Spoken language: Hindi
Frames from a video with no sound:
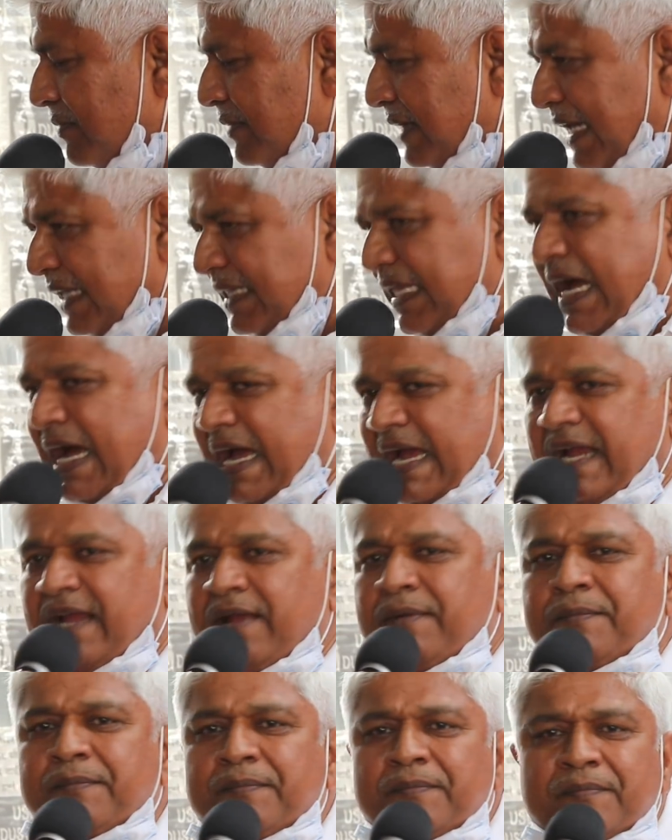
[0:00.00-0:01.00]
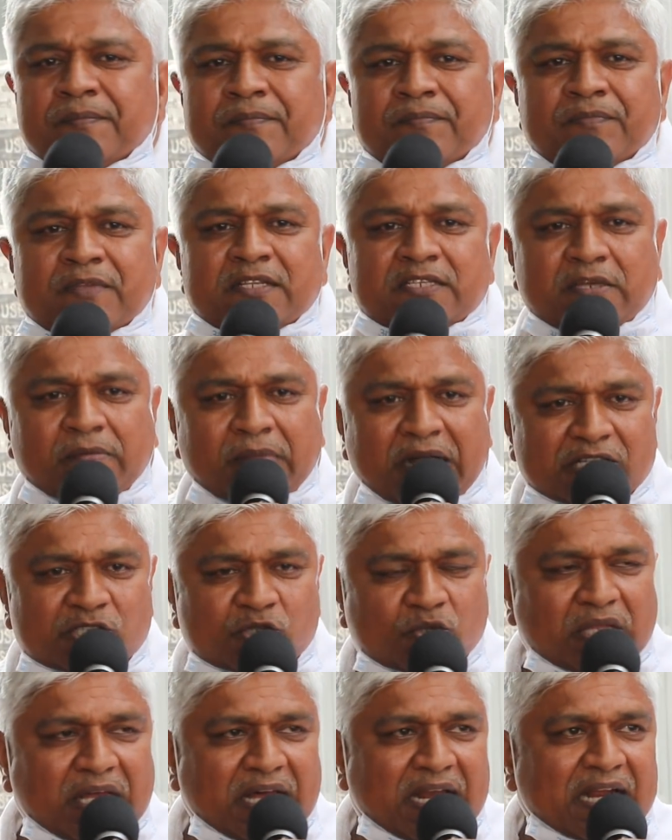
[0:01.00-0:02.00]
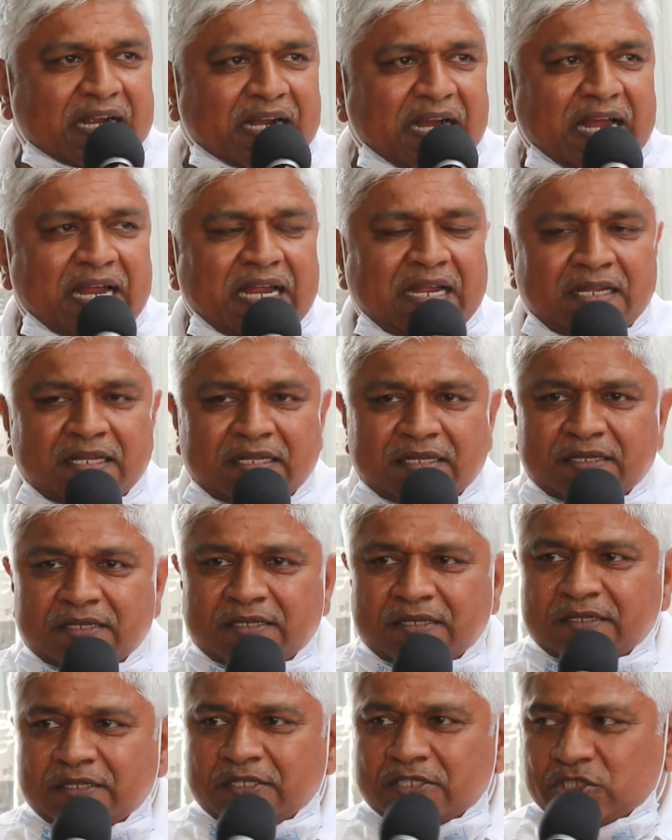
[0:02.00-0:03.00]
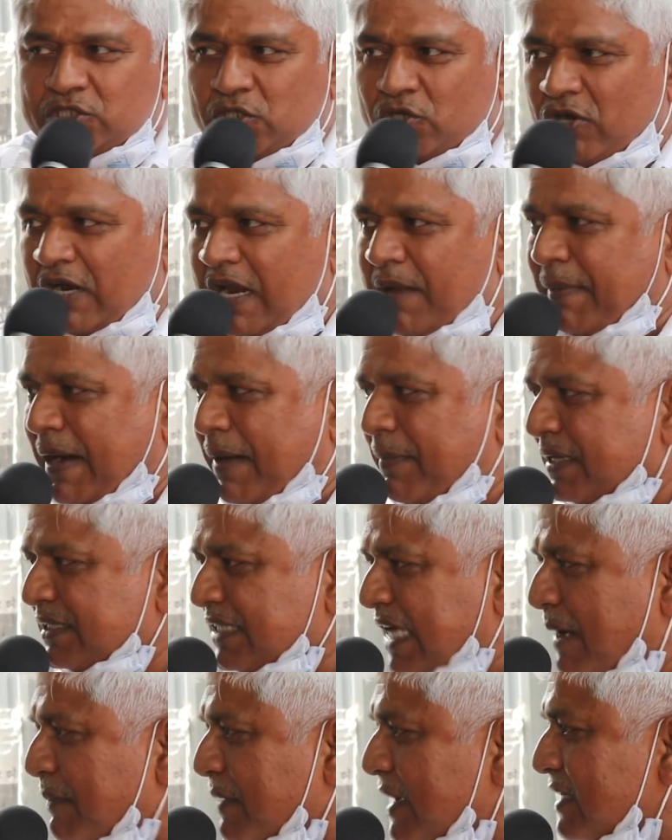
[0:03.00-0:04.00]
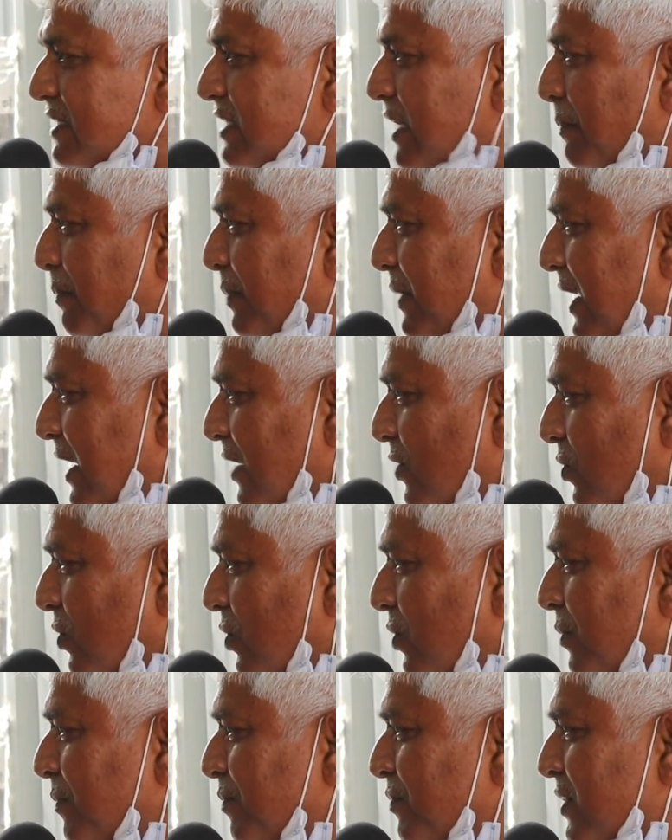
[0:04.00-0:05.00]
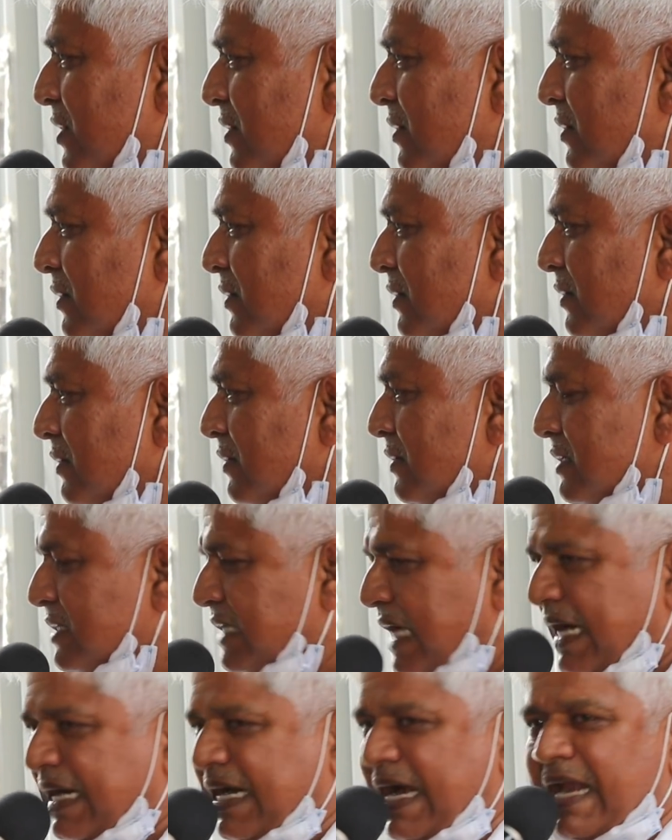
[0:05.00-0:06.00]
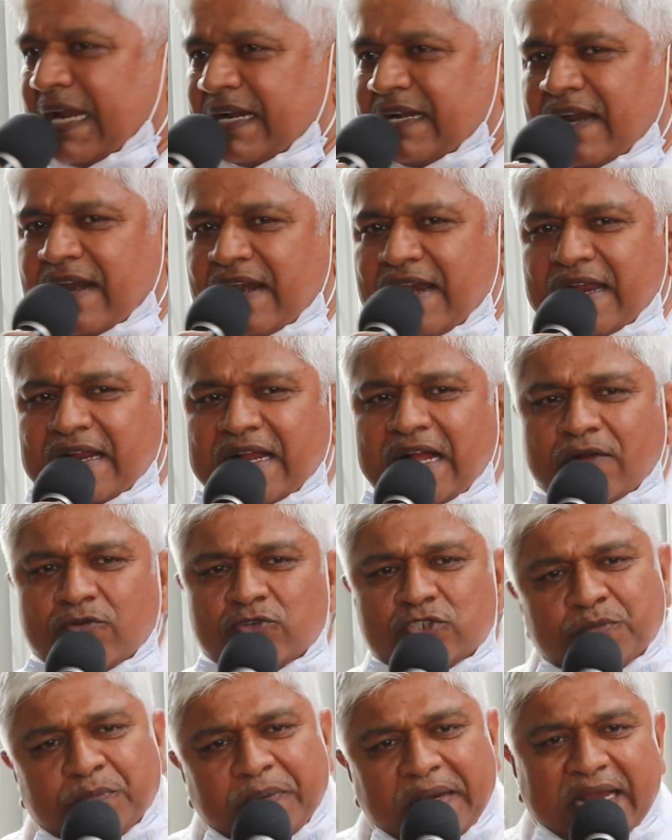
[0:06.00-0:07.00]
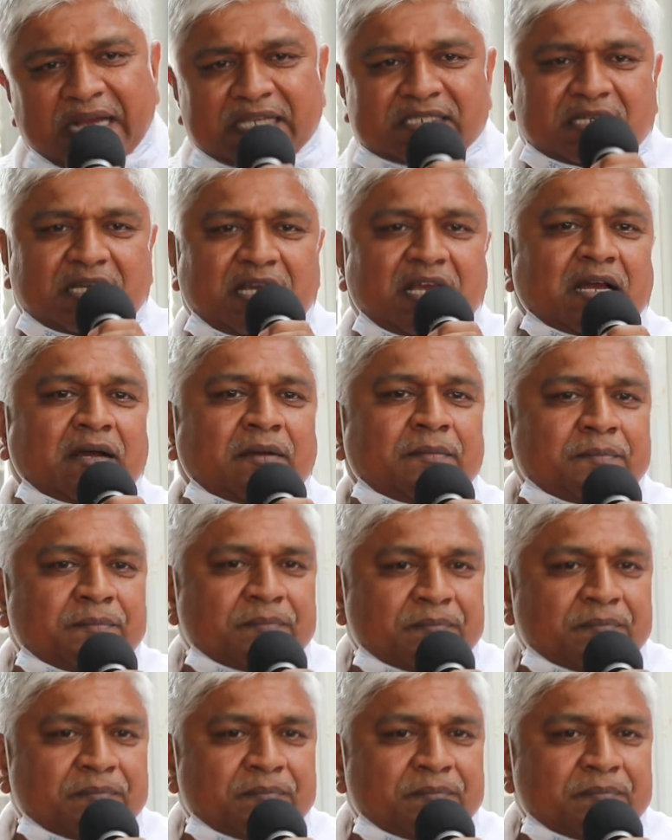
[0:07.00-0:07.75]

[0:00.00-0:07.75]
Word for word: नेता आए समाज सुधारक आए जिन्होंने बाबा साहेब के सपने को साकार करने का कुछ प्रयास किया